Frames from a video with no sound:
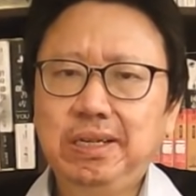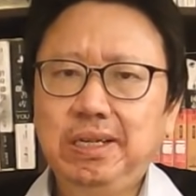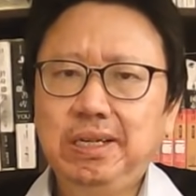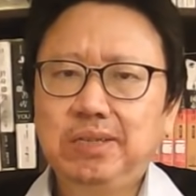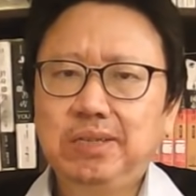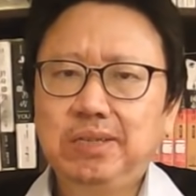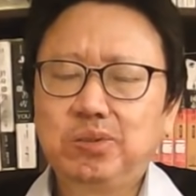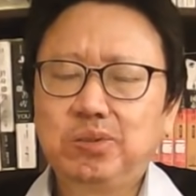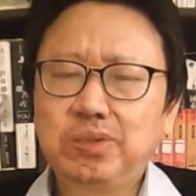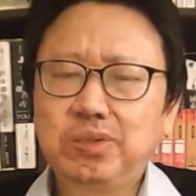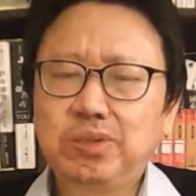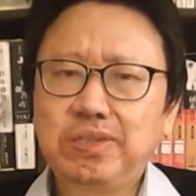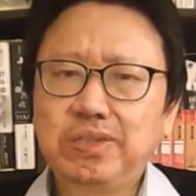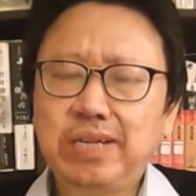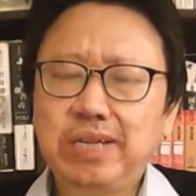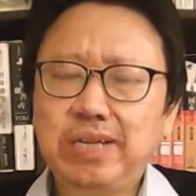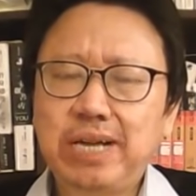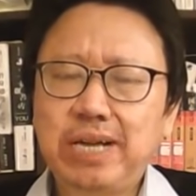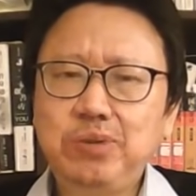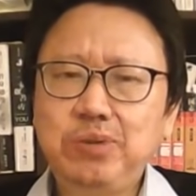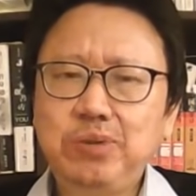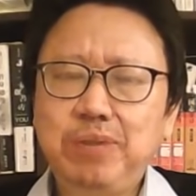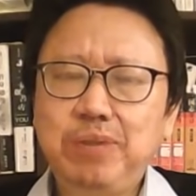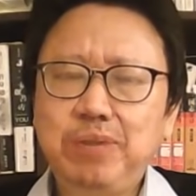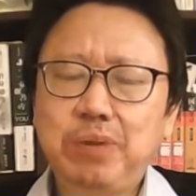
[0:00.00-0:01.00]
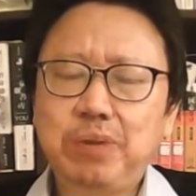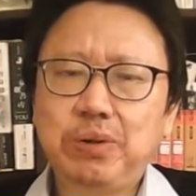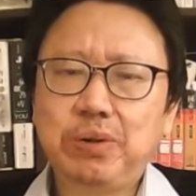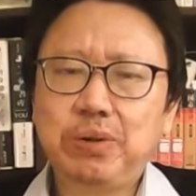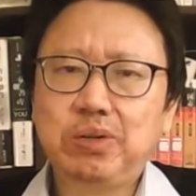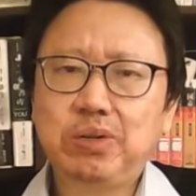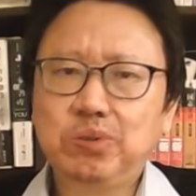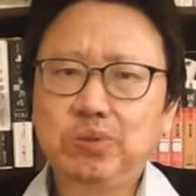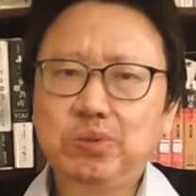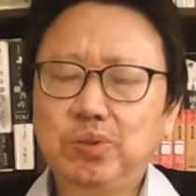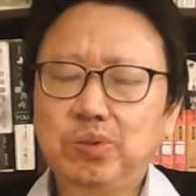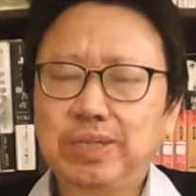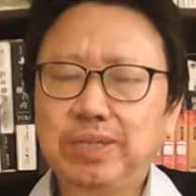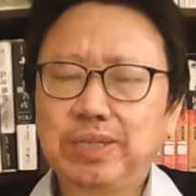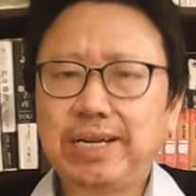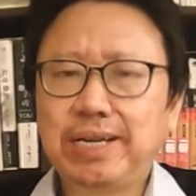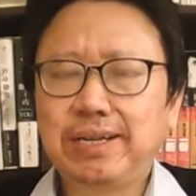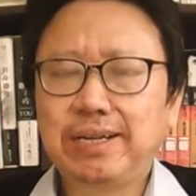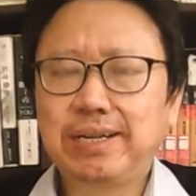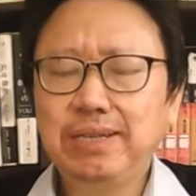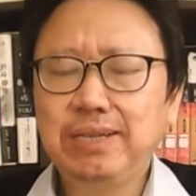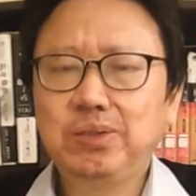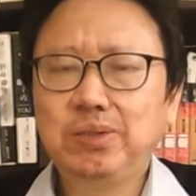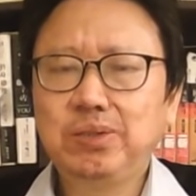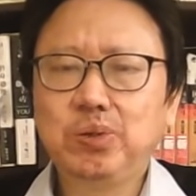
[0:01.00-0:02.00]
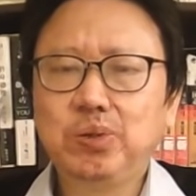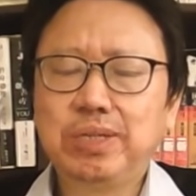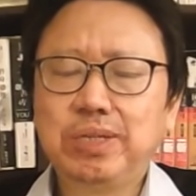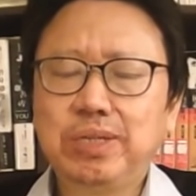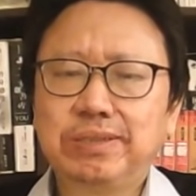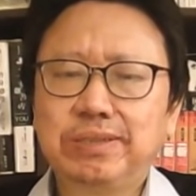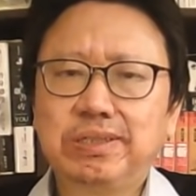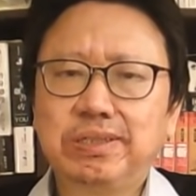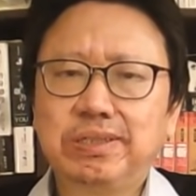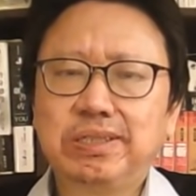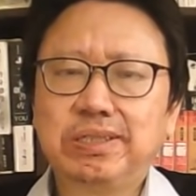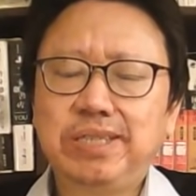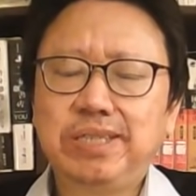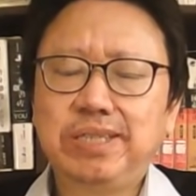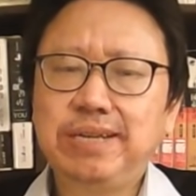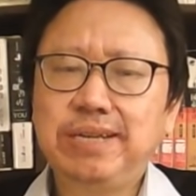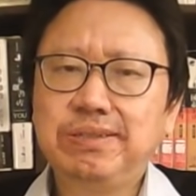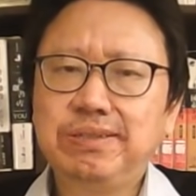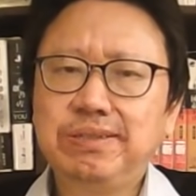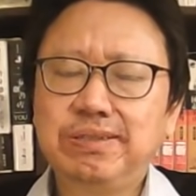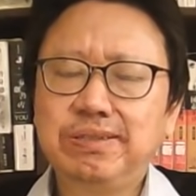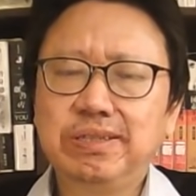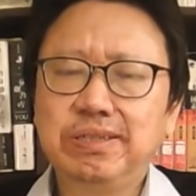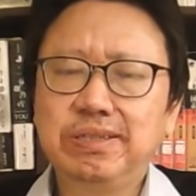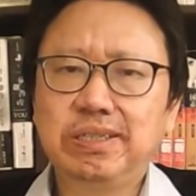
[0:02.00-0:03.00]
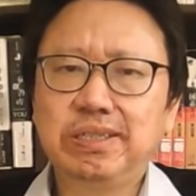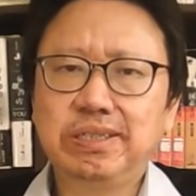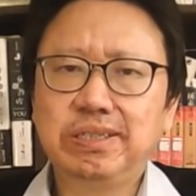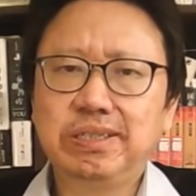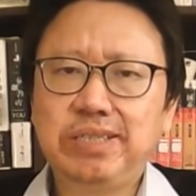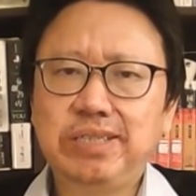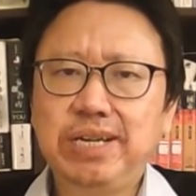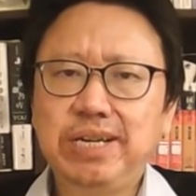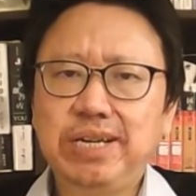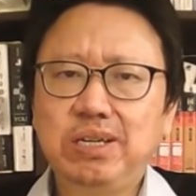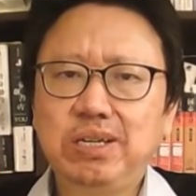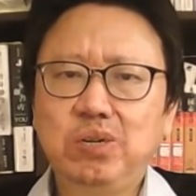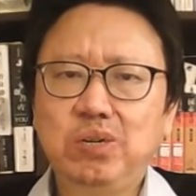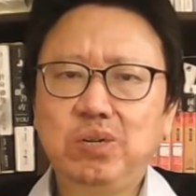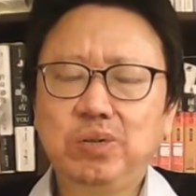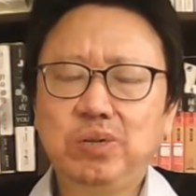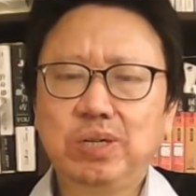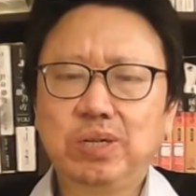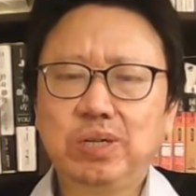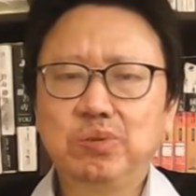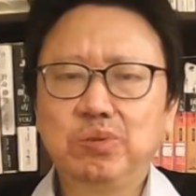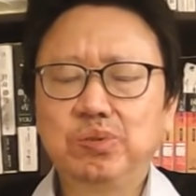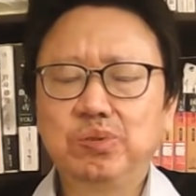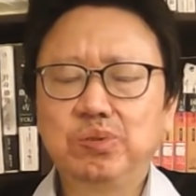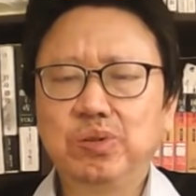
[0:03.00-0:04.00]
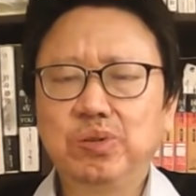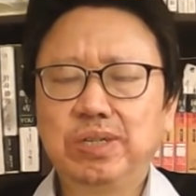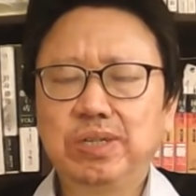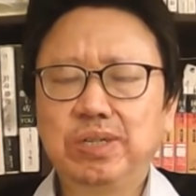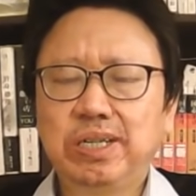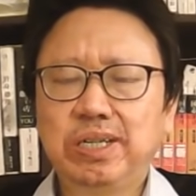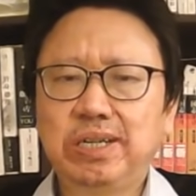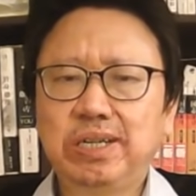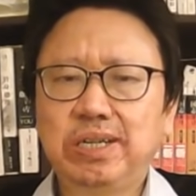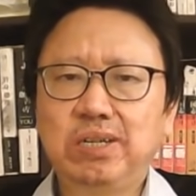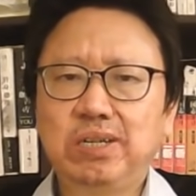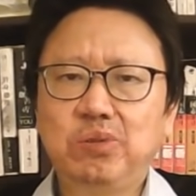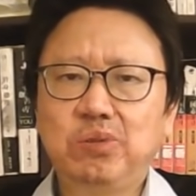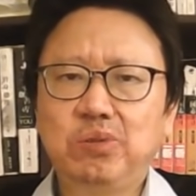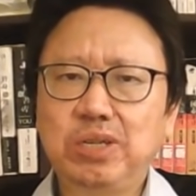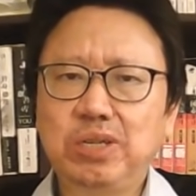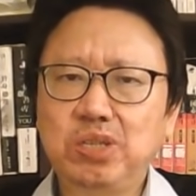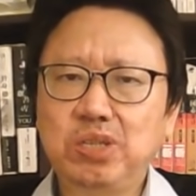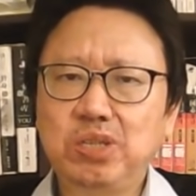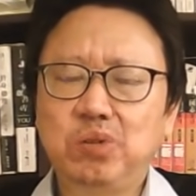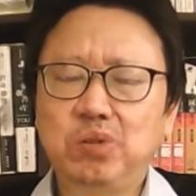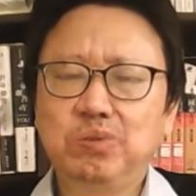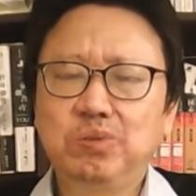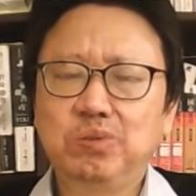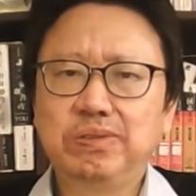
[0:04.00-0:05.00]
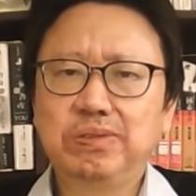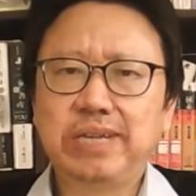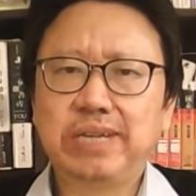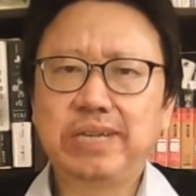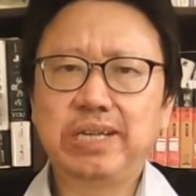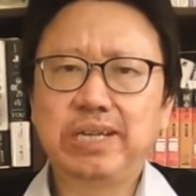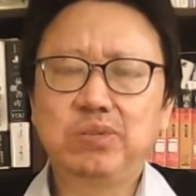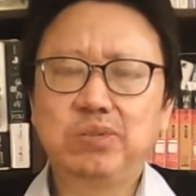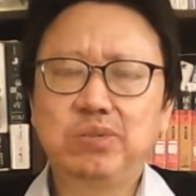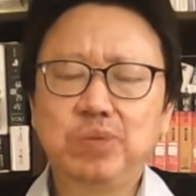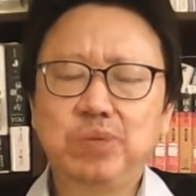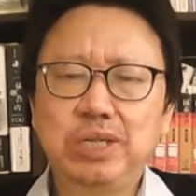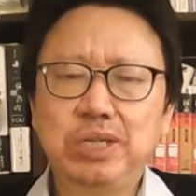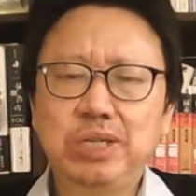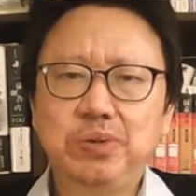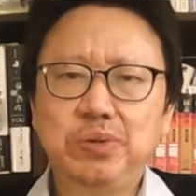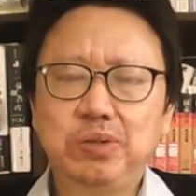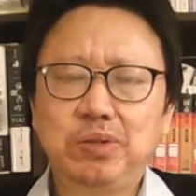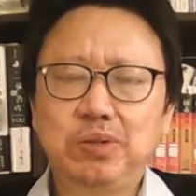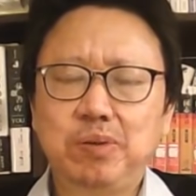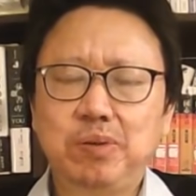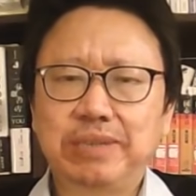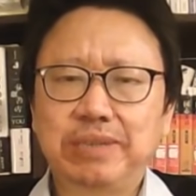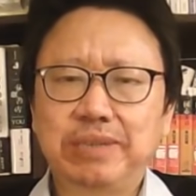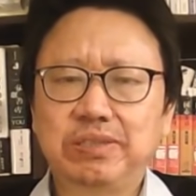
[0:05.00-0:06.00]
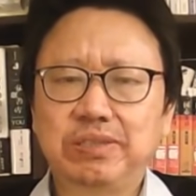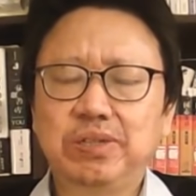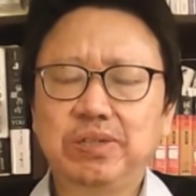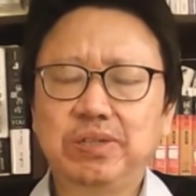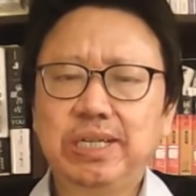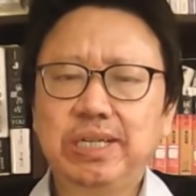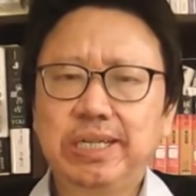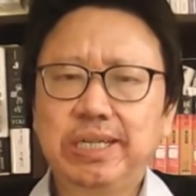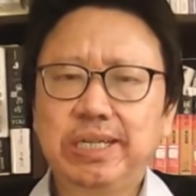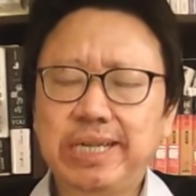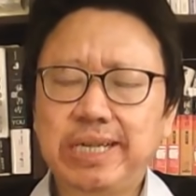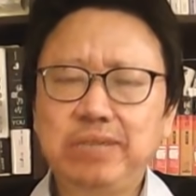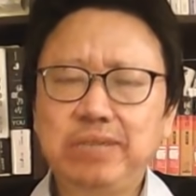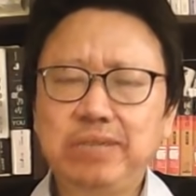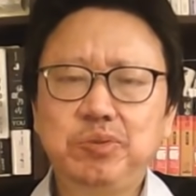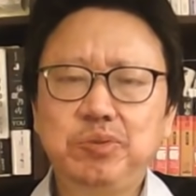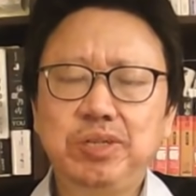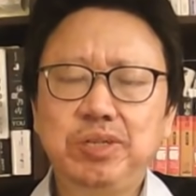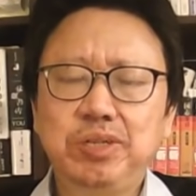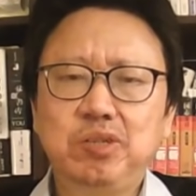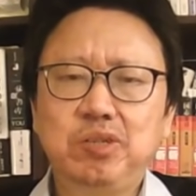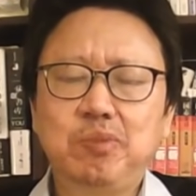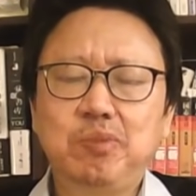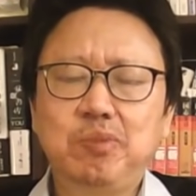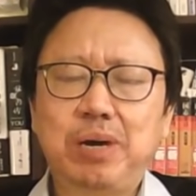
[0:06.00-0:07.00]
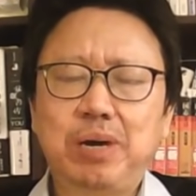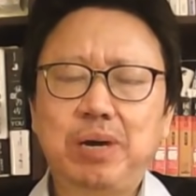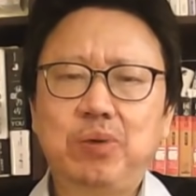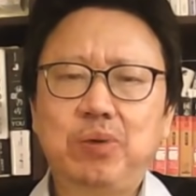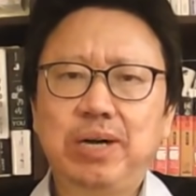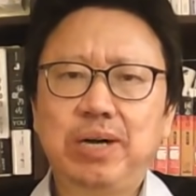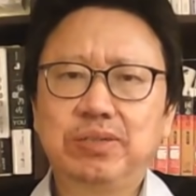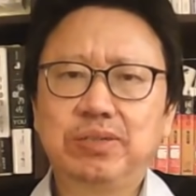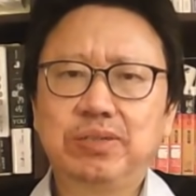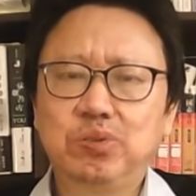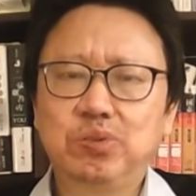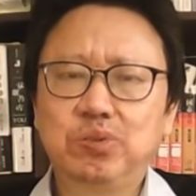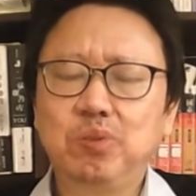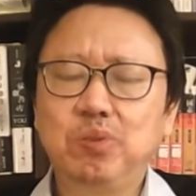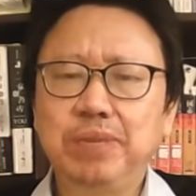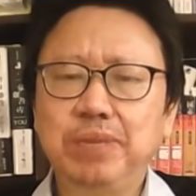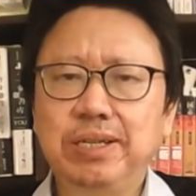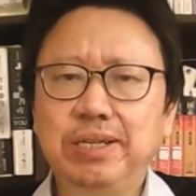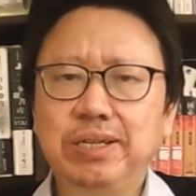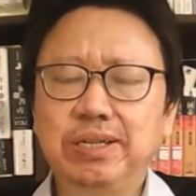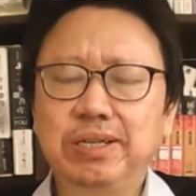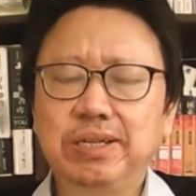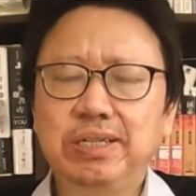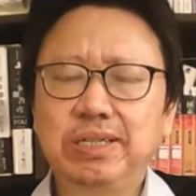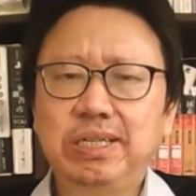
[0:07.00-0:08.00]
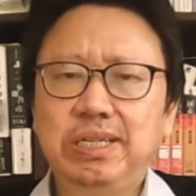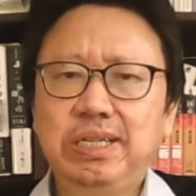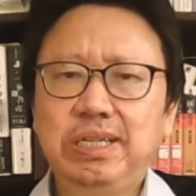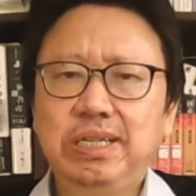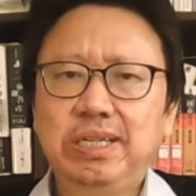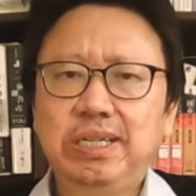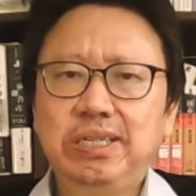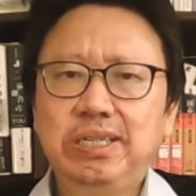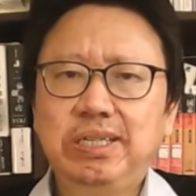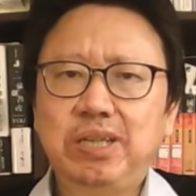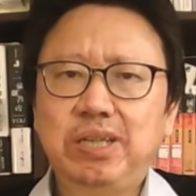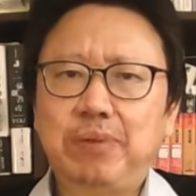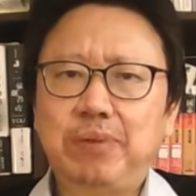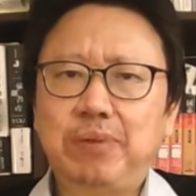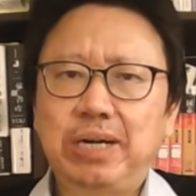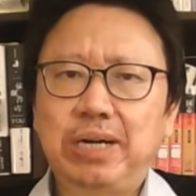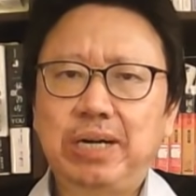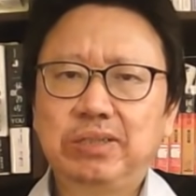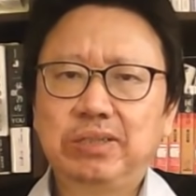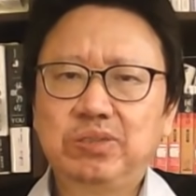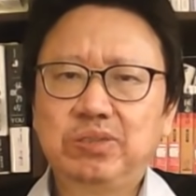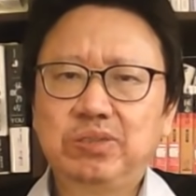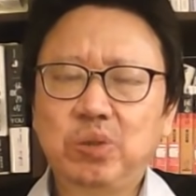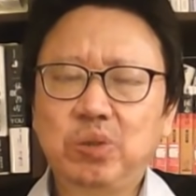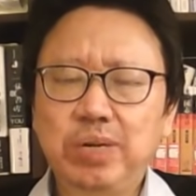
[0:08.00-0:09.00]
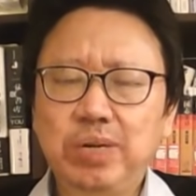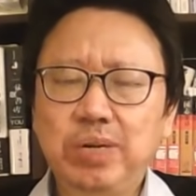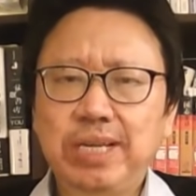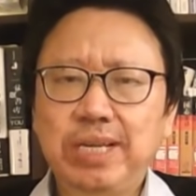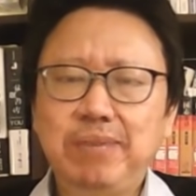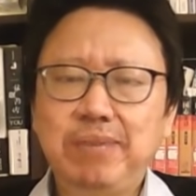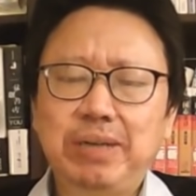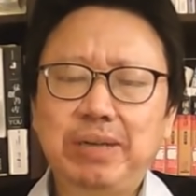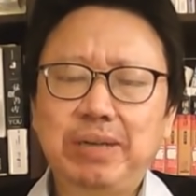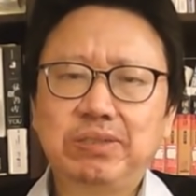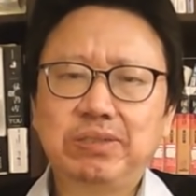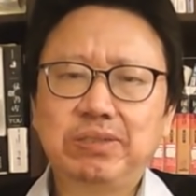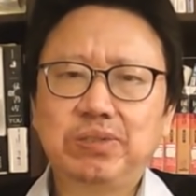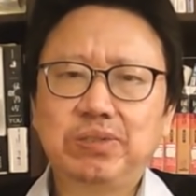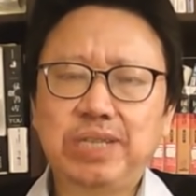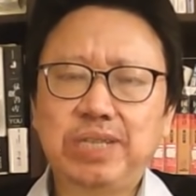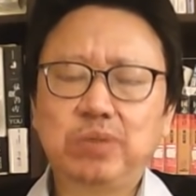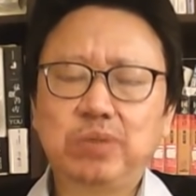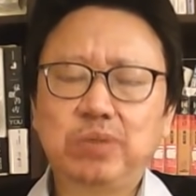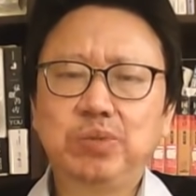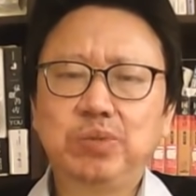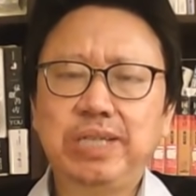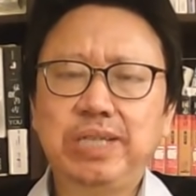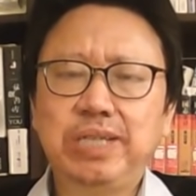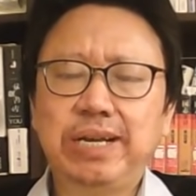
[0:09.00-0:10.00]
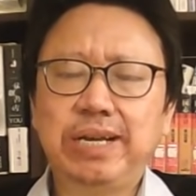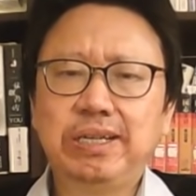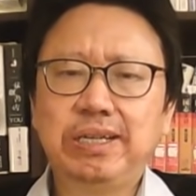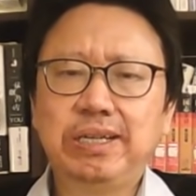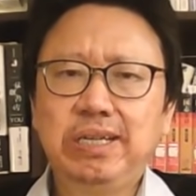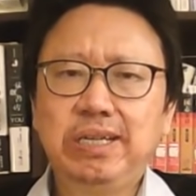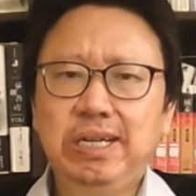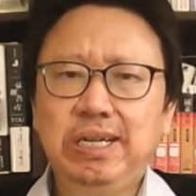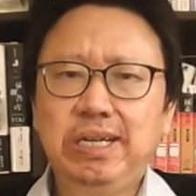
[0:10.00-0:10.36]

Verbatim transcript: 说是安全保卫工作，但更多的是监视和监控的工作。而王晓红在孙立军落马之后，干脆就把话说明了，要把所有的一把手监督起来。